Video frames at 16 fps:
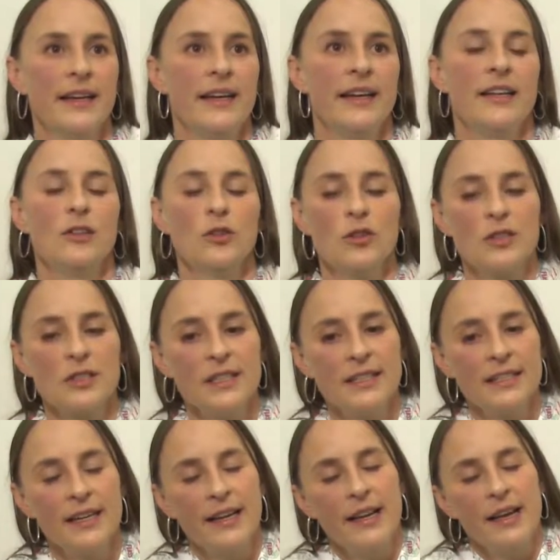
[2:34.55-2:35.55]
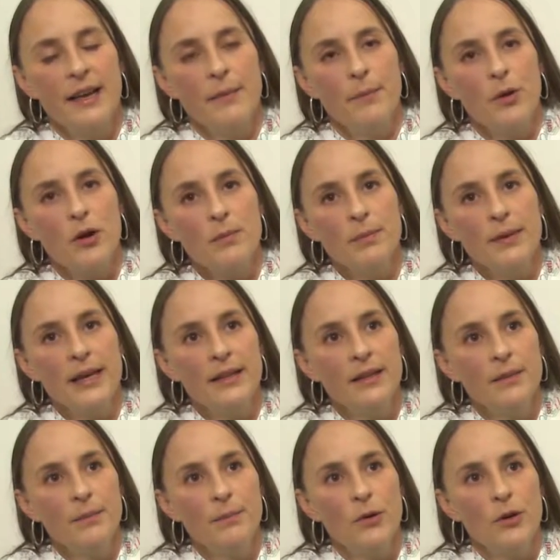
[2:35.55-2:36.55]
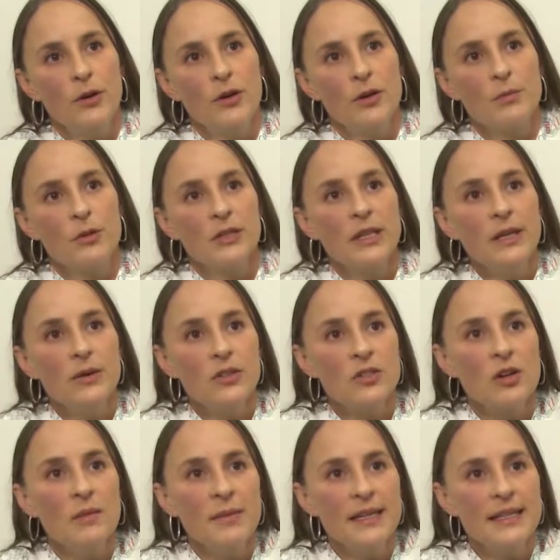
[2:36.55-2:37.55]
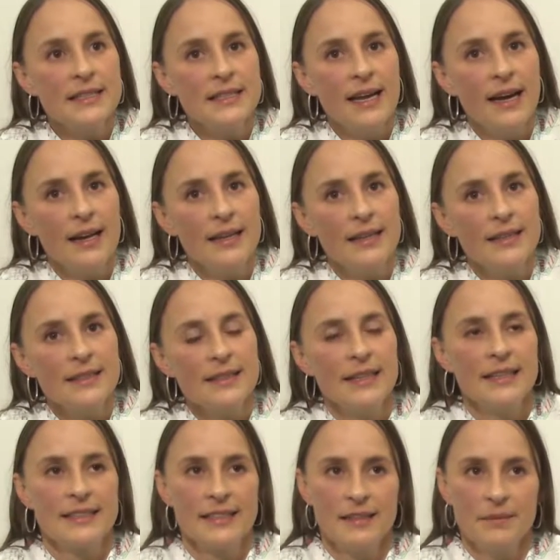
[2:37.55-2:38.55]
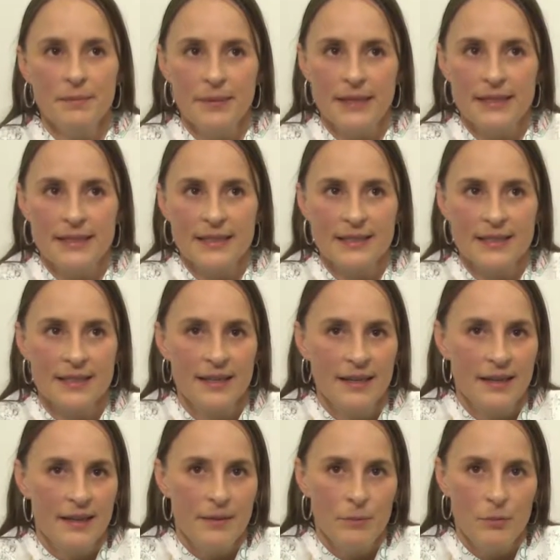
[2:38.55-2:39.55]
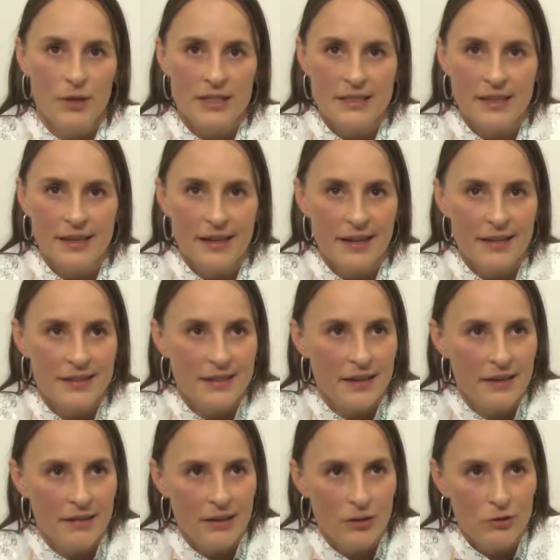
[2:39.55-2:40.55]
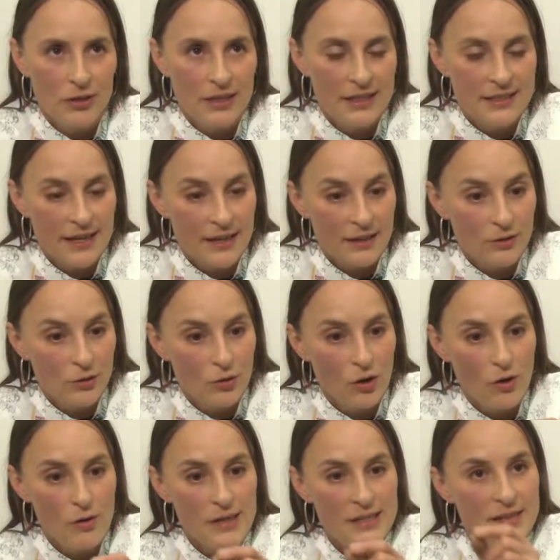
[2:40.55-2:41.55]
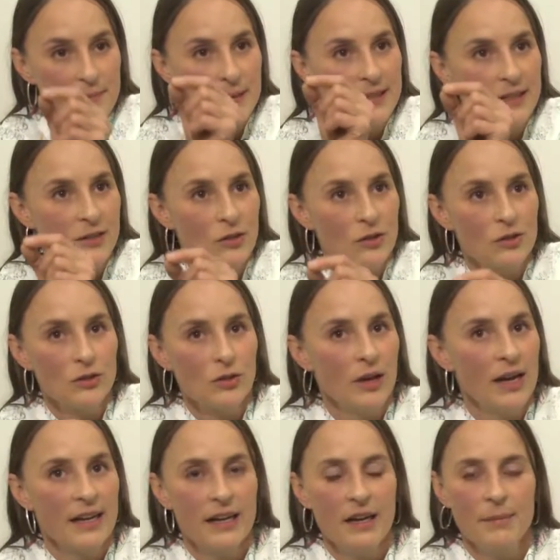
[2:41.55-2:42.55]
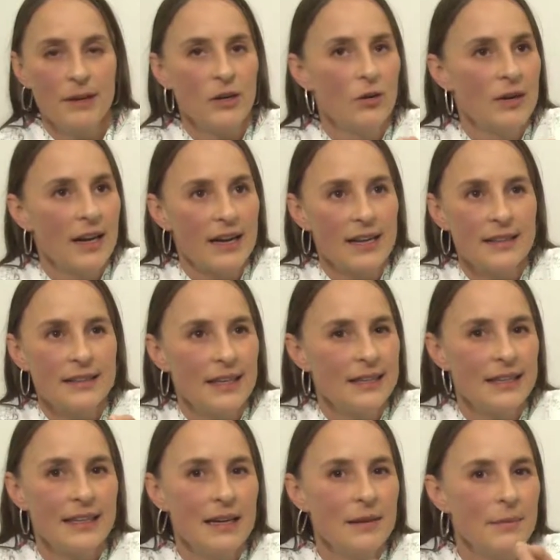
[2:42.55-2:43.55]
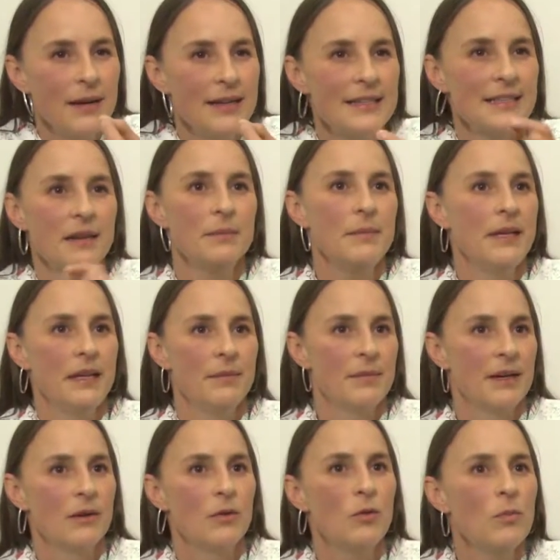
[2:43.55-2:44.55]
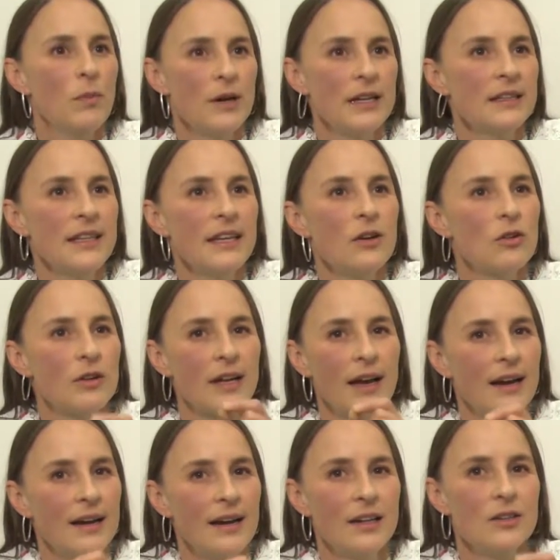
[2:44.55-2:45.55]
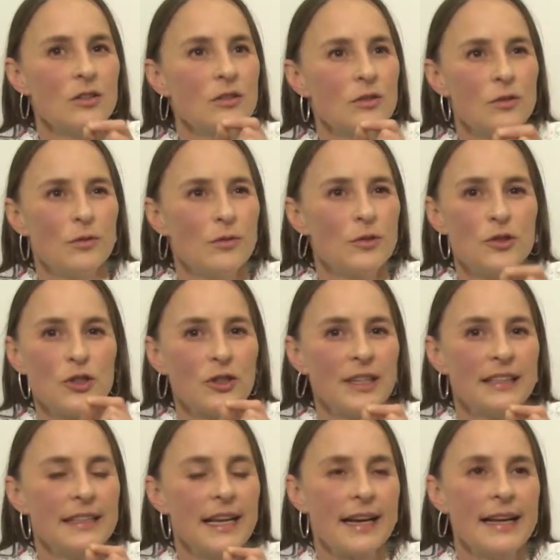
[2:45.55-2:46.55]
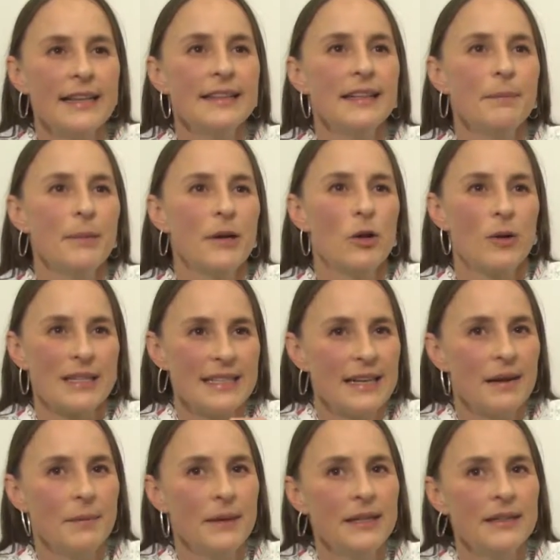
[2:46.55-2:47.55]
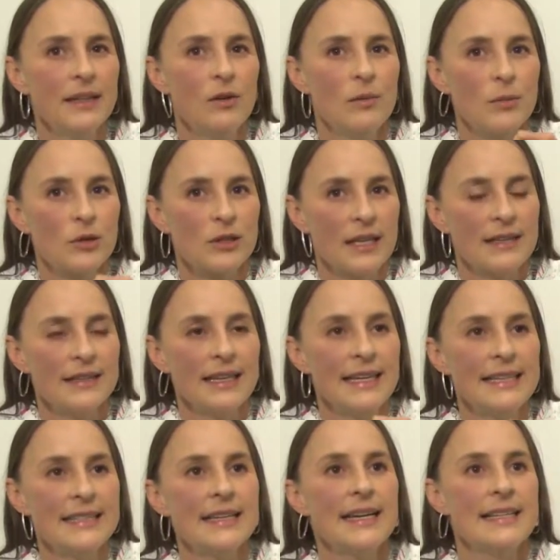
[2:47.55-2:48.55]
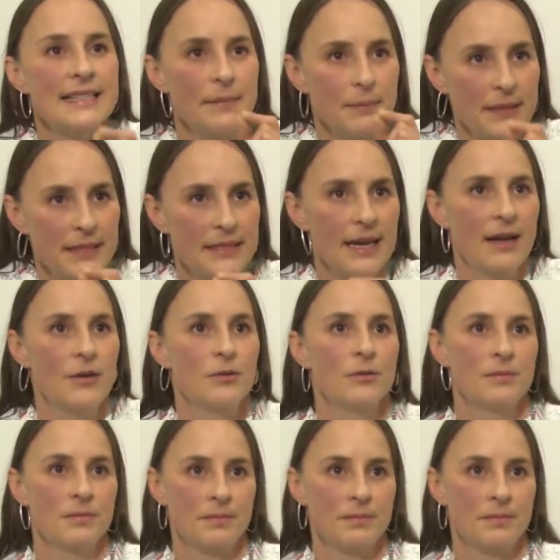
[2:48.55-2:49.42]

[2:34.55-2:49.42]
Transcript: Entonces, por, motivos comerciales, esas empresas muestran que se debe utilizar todo el cepillito con toda la crema, no, la cantidad de crema debe ser mínima, un poquitico que haga su, su función detergente, pero básicamente lo importante es el cepillado